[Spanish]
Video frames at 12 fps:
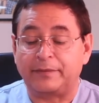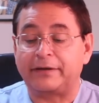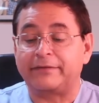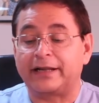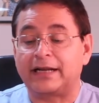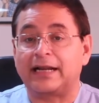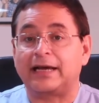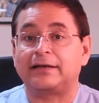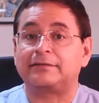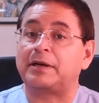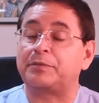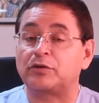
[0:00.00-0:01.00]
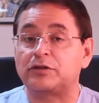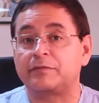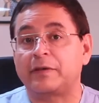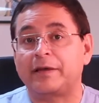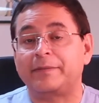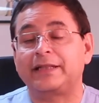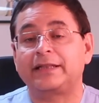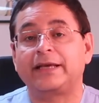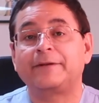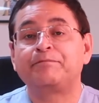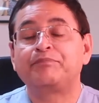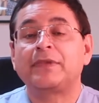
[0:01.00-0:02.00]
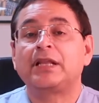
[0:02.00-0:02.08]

beberla aproximadamente